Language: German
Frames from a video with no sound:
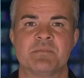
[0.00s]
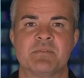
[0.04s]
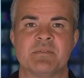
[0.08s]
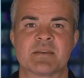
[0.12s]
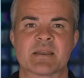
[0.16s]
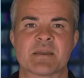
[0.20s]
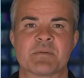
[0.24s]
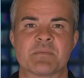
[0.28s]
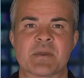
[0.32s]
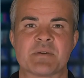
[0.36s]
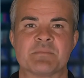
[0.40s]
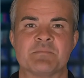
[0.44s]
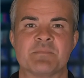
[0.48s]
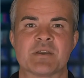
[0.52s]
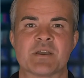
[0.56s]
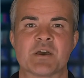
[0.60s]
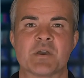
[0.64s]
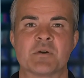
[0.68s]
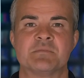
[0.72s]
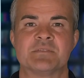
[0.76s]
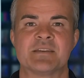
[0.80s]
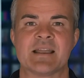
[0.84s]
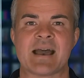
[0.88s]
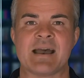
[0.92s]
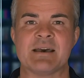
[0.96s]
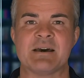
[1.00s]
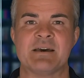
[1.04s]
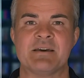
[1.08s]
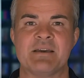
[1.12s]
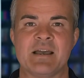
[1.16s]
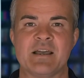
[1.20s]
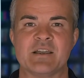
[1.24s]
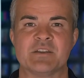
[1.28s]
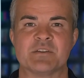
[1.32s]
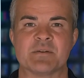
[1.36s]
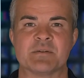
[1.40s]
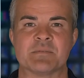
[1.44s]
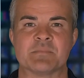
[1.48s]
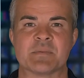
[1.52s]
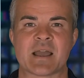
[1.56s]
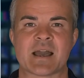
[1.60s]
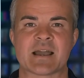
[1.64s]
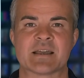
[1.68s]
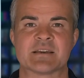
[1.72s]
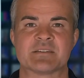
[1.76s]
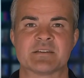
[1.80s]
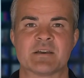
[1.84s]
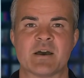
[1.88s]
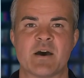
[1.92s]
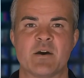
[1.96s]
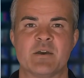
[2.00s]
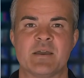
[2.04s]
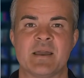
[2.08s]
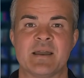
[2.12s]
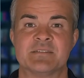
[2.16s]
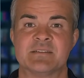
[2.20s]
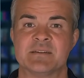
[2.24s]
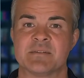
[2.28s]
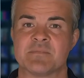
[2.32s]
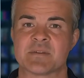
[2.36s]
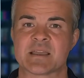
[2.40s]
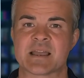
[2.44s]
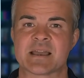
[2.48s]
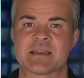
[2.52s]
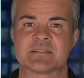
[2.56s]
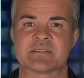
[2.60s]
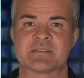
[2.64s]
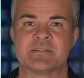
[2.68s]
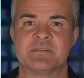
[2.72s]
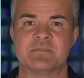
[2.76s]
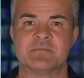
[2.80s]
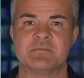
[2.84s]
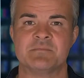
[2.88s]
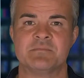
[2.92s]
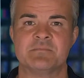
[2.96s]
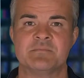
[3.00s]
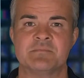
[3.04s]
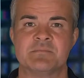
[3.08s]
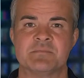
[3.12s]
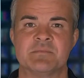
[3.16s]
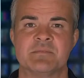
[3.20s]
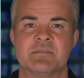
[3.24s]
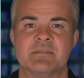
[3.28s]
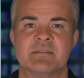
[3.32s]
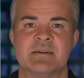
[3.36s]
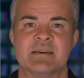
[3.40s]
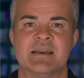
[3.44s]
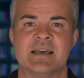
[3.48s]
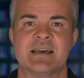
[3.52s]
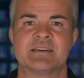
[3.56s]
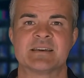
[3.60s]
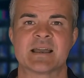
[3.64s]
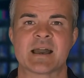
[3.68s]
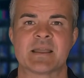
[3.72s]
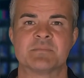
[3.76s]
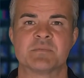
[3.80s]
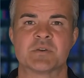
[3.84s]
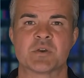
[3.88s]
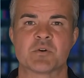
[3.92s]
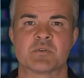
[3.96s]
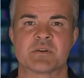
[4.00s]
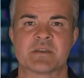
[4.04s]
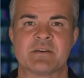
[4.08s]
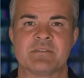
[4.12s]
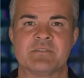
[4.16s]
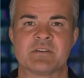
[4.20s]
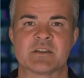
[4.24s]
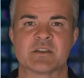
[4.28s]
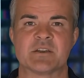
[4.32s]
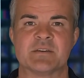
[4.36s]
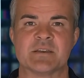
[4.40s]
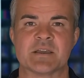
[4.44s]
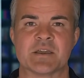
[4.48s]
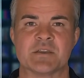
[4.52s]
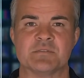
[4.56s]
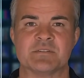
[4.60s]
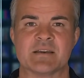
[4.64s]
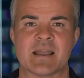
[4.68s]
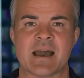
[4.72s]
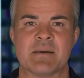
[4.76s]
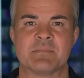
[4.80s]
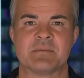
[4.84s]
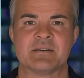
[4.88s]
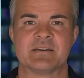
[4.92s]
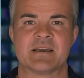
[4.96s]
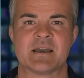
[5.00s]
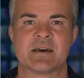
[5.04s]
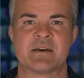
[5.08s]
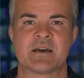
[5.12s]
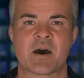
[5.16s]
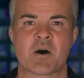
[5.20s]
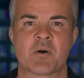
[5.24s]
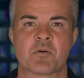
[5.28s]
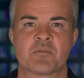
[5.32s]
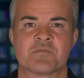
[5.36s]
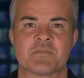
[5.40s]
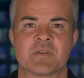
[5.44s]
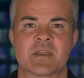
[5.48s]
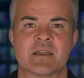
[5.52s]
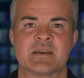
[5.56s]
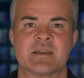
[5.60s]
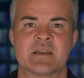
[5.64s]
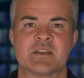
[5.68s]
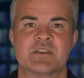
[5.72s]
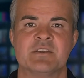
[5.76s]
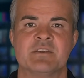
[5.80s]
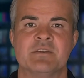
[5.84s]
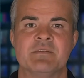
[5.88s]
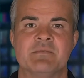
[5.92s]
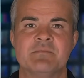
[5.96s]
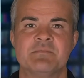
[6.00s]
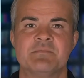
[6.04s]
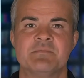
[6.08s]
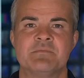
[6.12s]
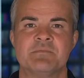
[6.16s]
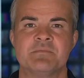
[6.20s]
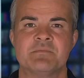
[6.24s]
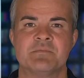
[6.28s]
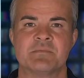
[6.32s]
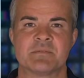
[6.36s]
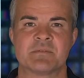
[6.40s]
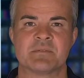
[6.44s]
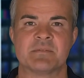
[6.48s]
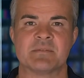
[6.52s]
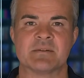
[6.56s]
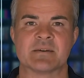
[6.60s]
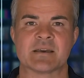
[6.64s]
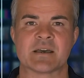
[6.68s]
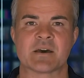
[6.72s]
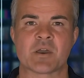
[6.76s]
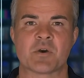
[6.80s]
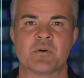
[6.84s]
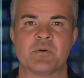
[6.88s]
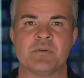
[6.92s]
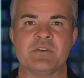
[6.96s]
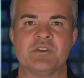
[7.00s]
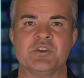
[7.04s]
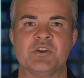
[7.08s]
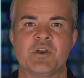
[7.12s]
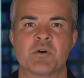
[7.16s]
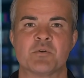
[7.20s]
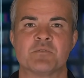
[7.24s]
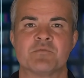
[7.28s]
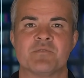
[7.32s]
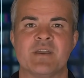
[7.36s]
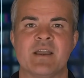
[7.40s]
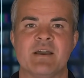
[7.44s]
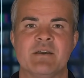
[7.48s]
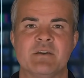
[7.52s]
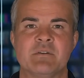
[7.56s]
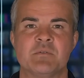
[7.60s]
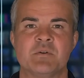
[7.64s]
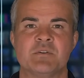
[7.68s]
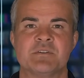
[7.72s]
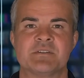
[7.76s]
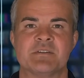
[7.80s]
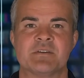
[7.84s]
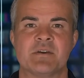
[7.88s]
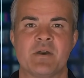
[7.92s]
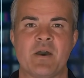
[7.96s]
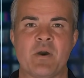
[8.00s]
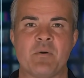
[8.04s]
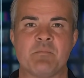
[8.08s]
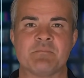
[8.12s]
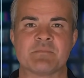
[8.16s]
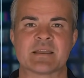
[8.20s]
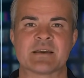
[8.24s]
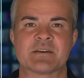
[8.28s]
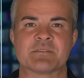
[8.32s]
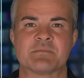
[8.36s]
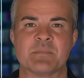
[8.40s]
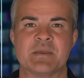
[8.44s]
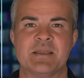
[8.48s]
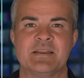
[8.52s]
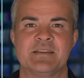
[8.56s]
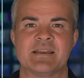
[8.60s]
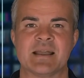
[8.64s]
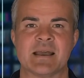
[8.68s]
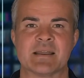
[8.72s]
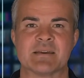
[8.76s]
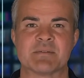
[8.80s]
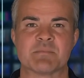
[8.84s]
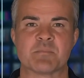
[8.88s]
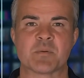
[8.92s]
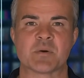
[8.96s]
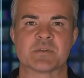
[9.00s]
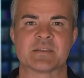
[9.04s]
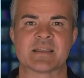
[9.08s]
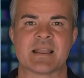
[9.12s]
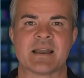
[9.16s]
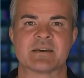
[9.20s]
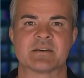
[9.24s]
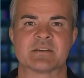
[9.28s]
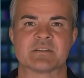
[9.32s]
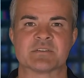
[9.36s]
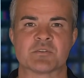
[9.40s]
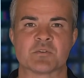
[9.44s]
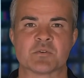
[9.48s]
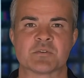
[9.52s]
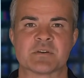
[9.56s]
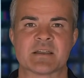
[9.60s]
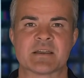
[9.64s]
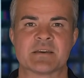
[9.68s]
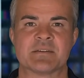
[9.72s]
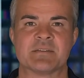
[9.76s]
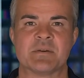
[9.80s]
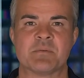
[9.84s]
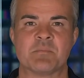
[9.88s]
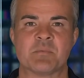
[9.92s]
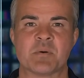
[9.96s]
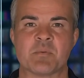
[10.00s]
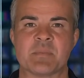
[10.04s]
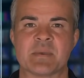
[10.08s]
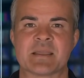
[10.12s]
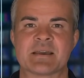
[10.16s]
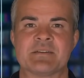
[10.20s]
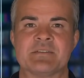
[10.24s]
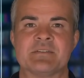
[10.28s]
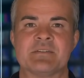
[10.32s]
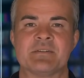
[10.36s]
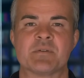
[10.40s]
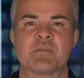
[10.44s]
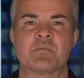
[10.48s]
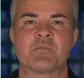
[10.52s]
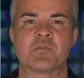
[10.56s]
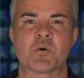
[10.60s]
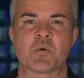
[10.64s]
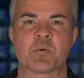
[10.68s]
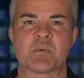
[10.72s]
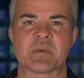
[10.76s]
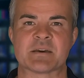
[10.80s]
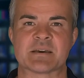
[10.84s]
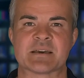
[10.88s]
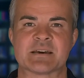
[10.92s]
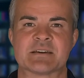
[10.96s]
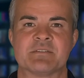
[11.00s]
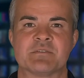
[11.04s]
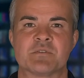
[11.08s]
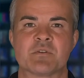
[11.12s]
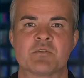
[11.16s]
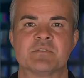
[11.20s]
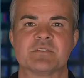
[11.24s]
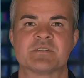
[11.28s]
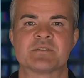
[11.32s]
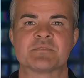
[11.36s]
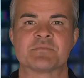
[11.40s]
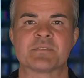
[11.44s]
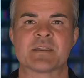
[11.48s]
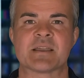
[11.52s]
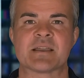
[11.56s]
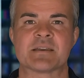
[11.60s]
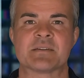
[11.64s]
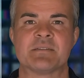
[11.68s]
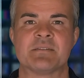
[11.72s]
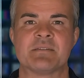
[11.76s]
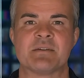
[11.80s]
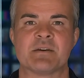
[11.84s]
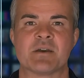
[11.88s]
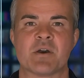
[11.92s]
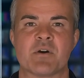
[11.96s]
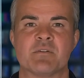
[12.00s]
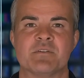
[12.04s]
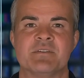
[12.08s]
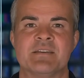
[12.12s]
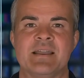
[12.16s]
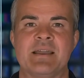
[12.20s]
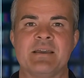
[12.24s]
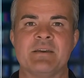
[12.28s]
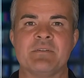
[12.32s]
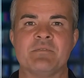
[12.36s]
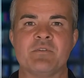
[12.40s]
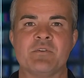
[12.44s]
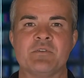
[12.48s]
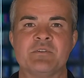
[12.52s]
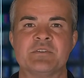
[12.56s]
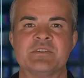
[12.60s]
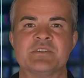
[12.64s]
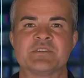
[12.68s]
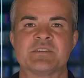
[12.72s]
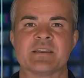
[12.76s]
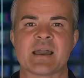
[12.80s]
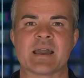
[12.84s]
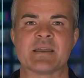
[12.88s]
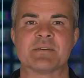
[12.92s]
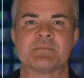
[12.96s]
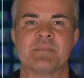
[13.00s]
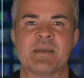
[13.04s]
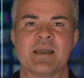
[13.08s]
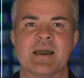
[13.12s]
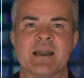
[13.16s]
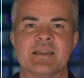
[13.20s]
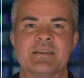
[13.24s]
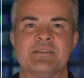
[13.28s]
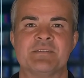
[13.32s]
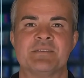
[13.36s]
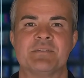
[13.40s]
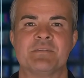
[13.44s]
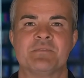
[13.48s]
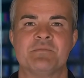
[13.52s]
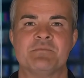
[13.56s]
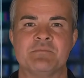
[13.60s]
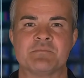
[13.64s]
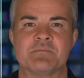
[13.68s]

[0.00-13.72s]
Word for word: Denn man bekommt einen echten Preisnachlass gewährt. Deshalb lohnen sich die aus Amazon auch wirklich. Genau geschaut werden muss, ob das Blitzangebot Amazon in dem Moment, wo man es nutzen will, noch seine Gültigkeit behält.